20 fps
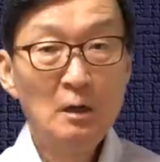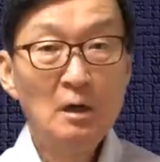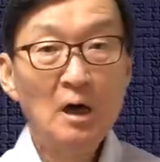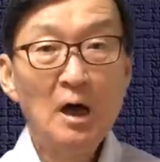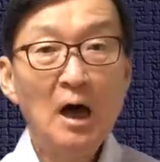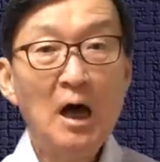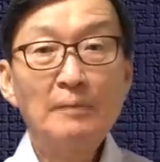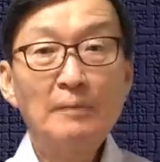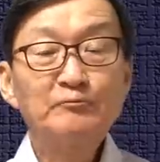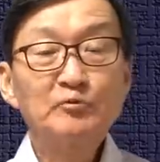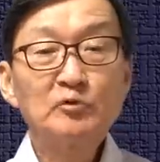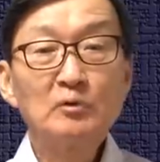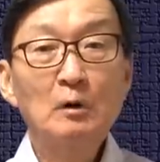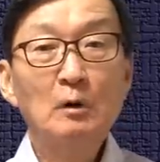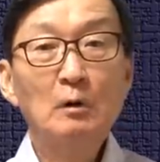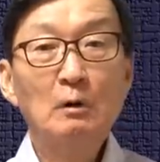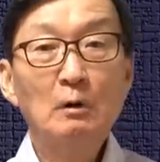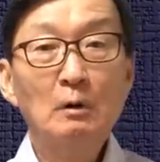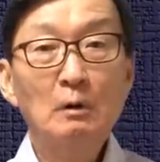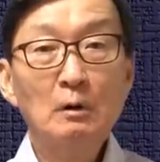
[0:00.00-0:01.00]

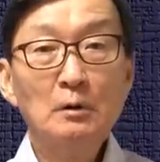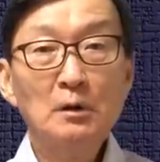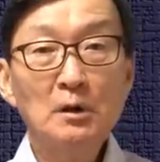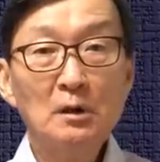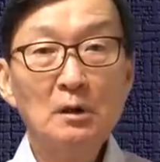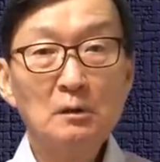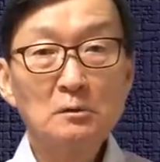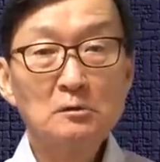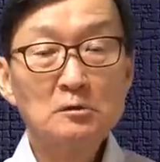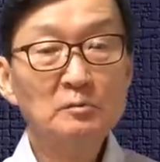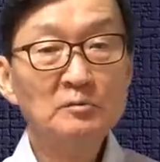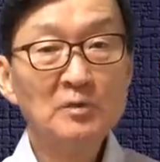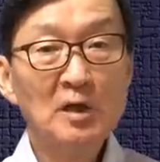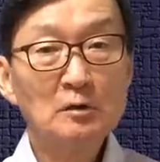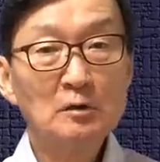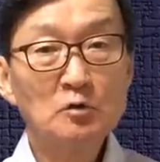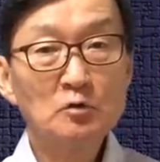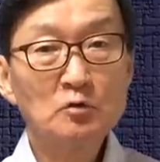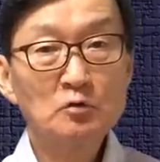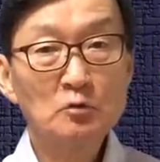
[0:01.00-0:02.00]
앞으로 이 첨단
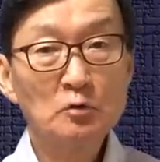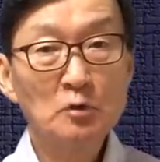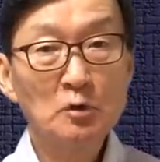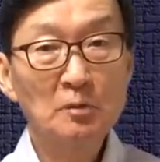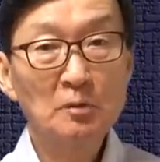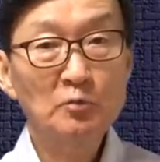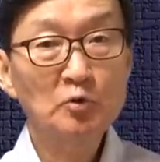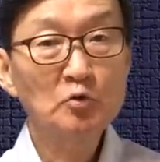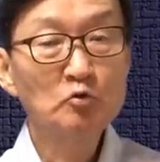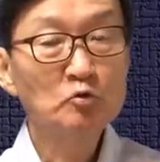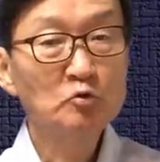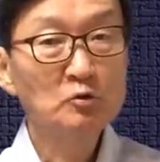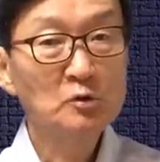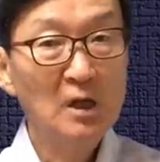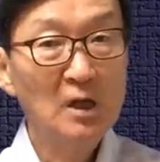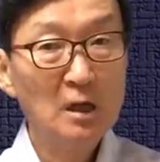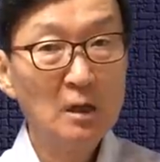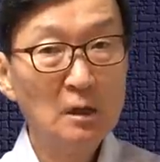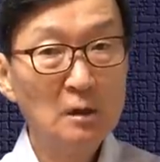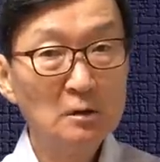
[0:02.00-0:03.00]
기술이
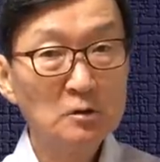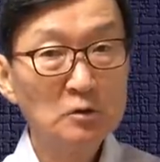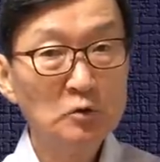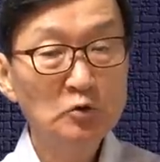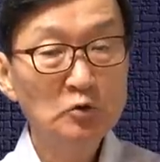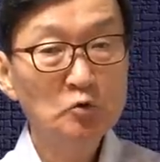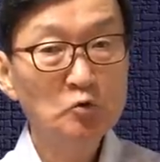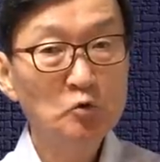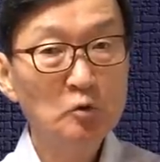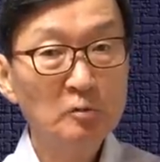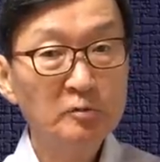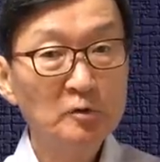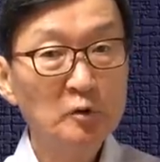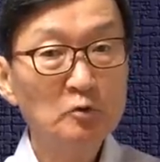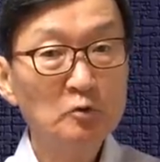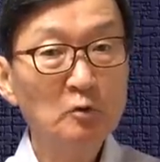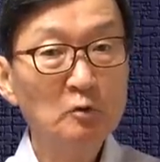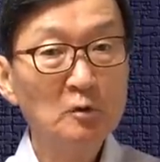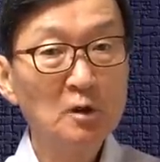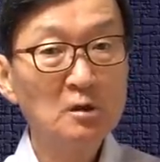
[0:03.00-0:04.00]
미국이나 선진국으로부터
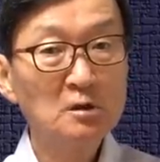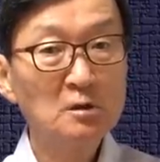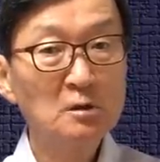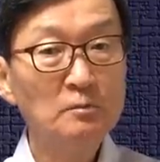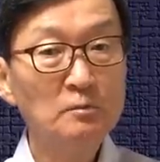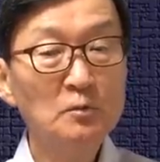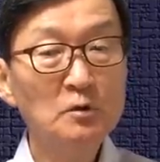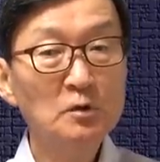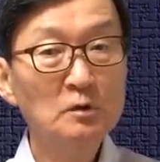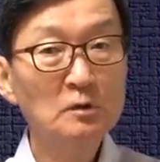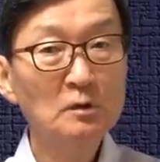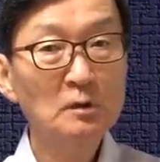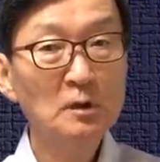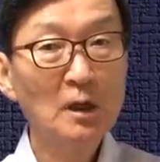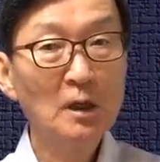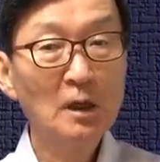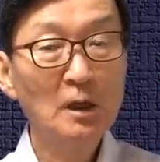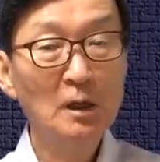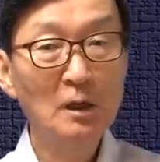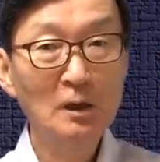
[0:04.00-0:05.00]
들어오기가
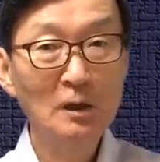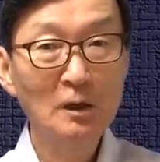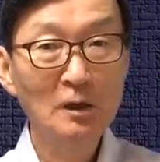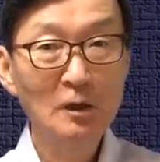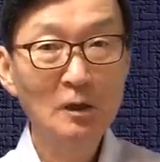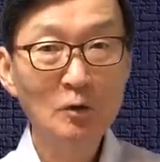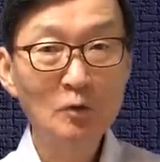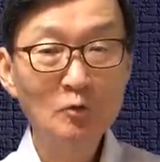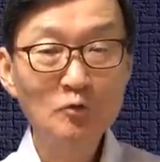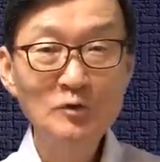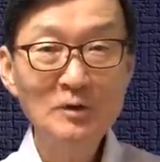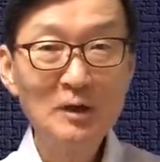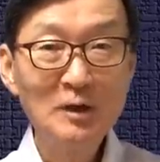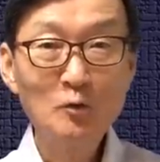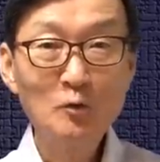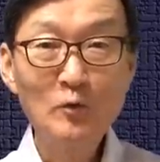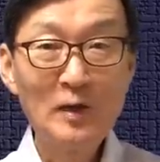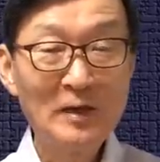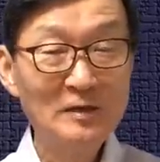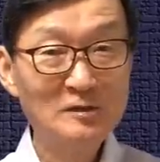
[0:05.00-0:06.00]
힘드는데 우리나라는
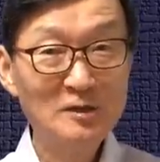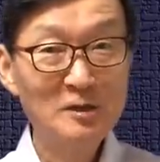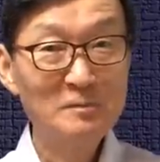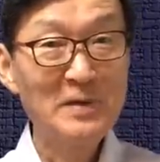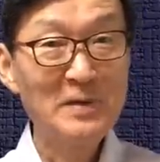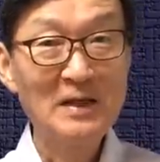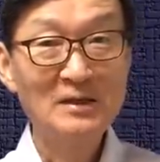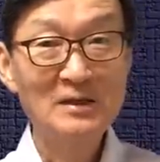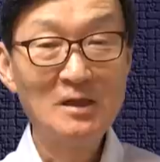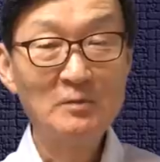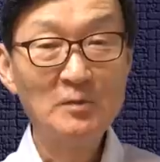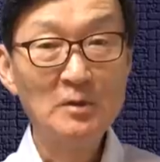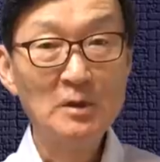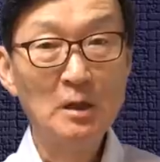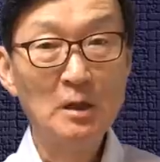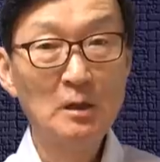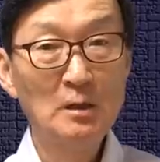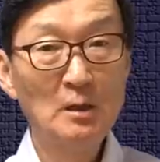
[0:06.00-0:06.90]
완전히 반대입니다.